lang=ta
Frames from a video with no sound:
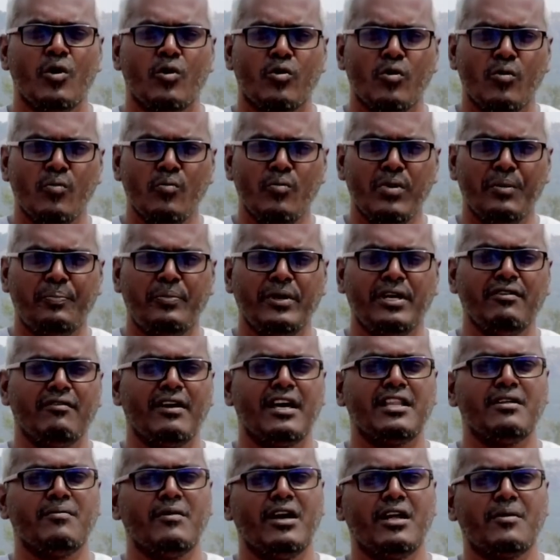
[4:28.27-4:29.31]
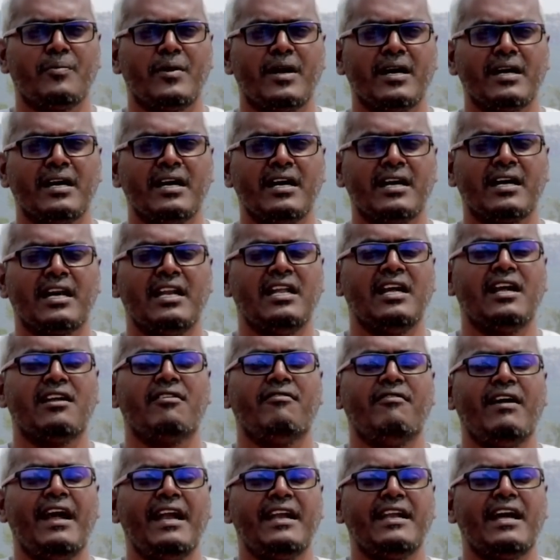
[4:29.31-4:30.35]
ரொம்ப பிடிவாதமாக இருப்பாங்க
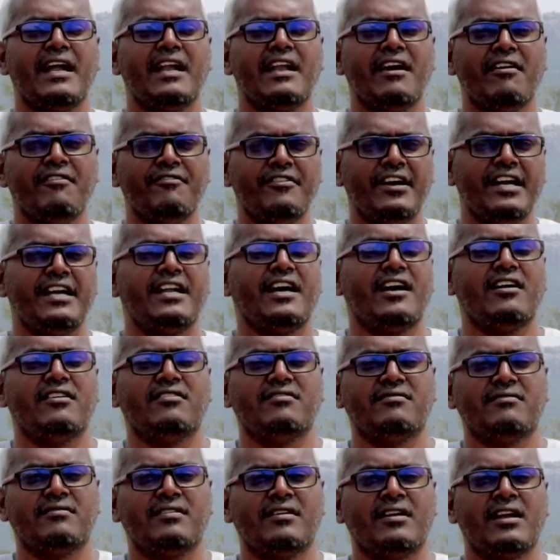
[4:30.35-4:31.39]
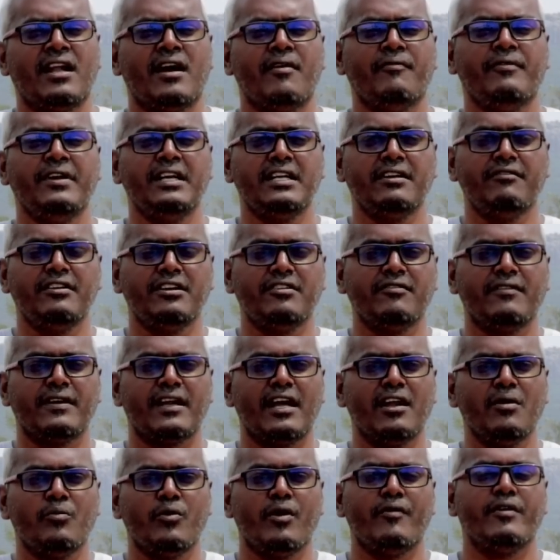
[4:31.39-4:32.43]
கல்யாணம் வேண்டான்னா வேண்டாம் நான் வீட்டை விட்டு
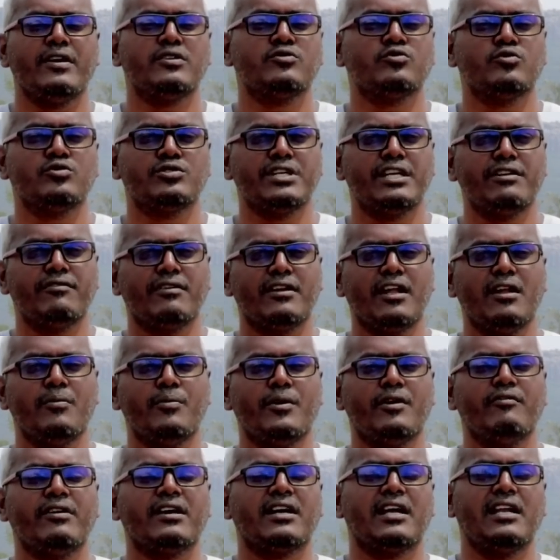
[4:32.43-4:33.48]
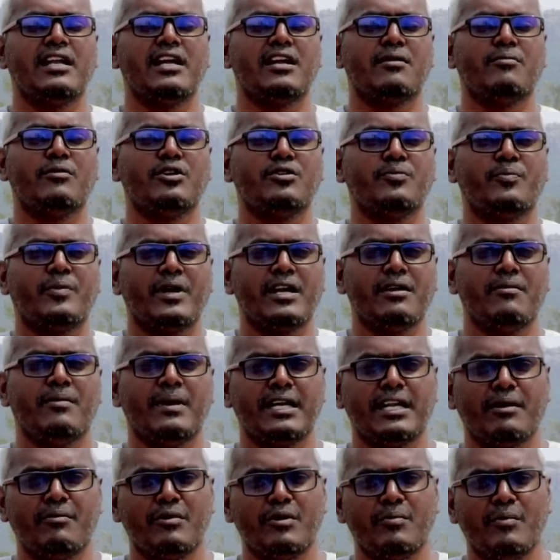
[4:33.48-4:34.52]
வேணாலும் போவேன் சூசைட் வேணாலும் பண்ணுவேன் கல்யாணம் மட்டும் பண்ண
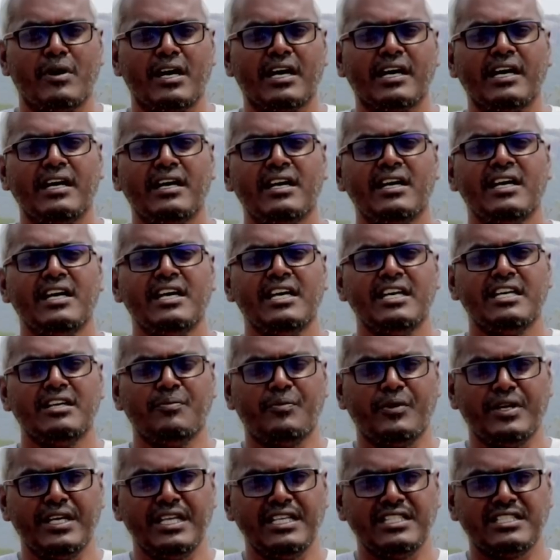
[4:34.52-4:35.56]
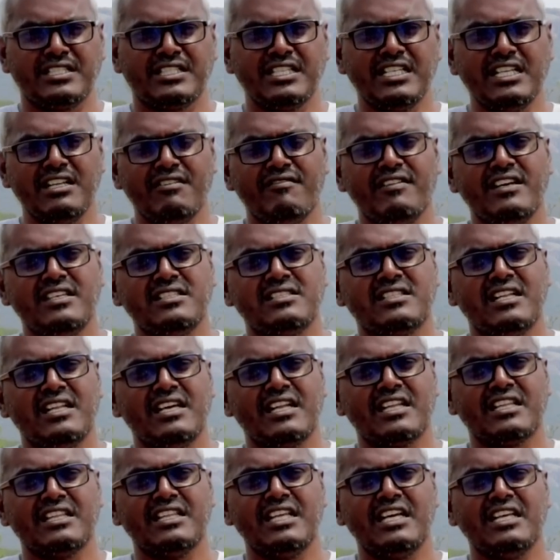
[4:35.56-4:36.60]
மாட்டேன் அப்படிம்பாங்க இப்படி சின்ன
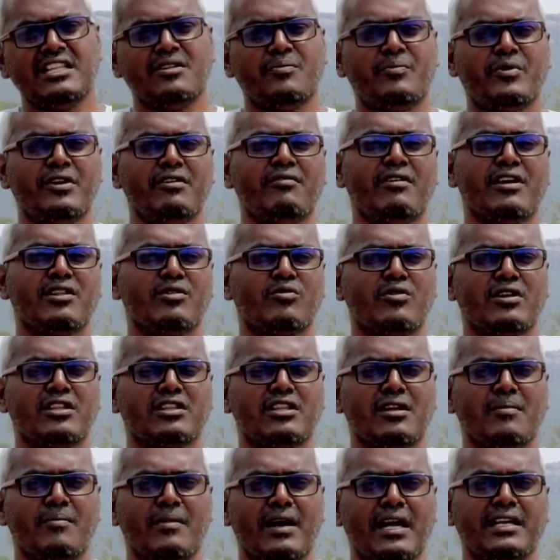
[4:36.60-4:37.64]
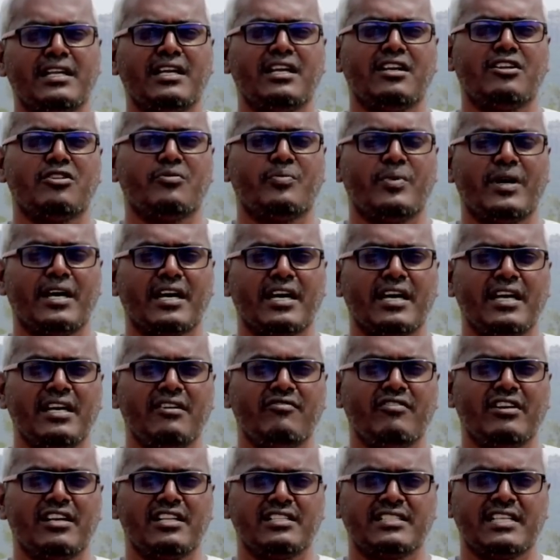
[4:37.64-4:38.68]
வயசுலேருந்தே இந்த பிடிவாத குணத்தில் மாட்டிக்கிட்டு இருப்பாங்க
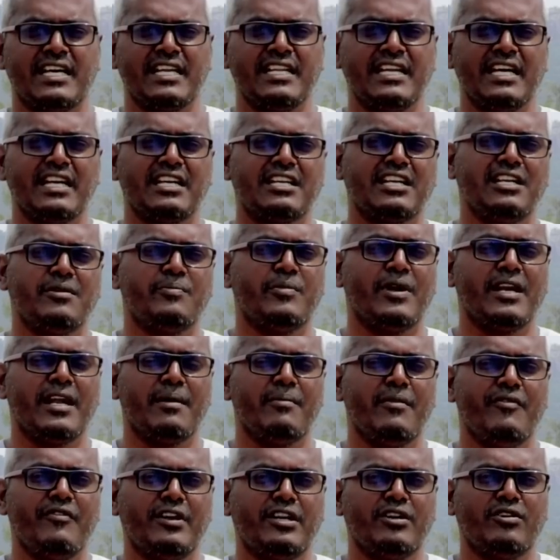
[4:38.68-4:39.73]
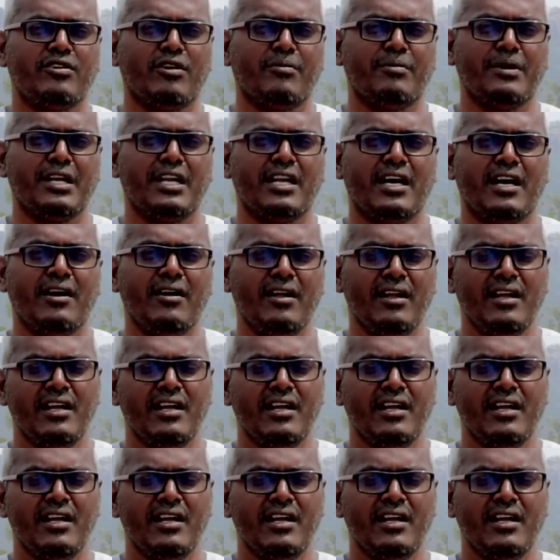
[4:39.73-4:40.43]
இவங்களை சரியாக ட்ரீட் பண்ணாமல் விட்டுட்டோம் அப்படின்னா